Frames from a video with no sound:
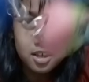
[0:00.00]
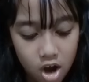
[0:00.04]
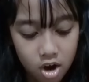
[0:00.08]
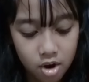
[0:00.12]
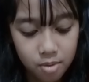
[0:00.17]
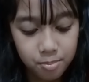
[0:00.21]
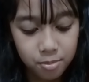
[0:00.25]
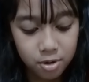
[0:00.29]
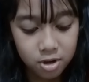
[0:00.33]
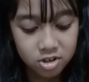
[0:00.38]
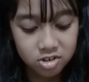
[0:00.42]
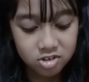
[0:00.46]

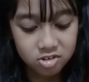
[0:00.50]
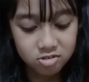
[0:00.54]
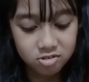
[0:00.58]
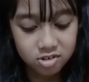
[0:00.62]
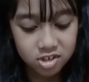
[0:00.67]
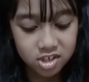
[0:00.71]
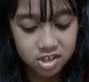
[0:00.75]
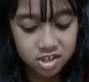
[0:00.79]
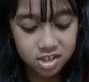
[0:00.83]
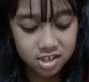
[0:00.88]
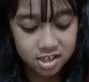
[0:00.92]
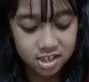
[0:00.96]
aku mau
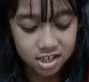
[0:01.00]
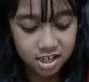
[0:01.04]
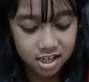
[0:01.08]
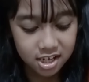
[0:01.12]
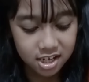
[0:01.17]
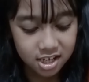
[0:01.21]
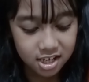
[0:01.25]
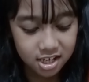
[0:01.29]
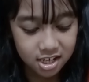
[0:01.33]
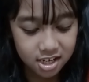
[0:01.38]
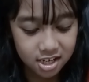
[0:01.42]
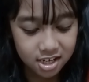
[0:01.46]
squish
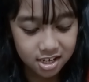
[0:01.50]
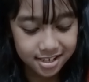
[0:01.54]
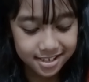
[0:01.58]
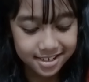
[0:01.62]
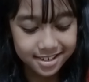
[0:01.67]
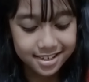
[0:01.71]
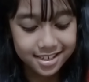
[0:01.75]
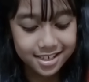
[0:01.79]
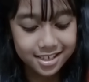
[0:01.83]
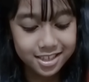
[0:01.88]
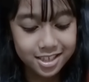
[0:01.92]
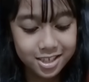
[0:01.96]

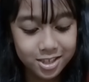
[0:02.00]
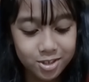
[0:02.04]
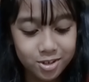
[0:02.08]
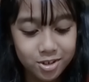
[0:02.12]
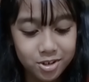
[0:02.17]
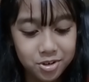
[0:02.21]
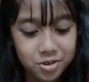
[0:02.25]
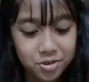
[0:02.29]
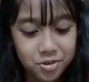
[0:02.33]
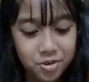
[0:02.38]
yang ini